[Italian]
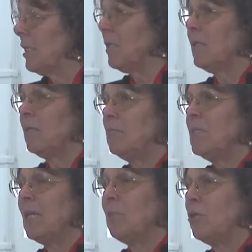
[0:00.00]
che
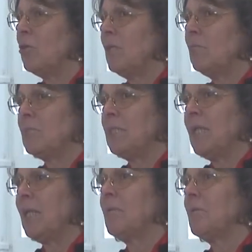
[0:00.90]
diciamo non
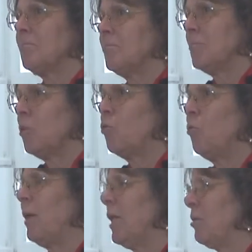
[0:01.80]
si era
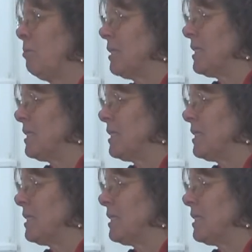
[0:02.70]
occupato in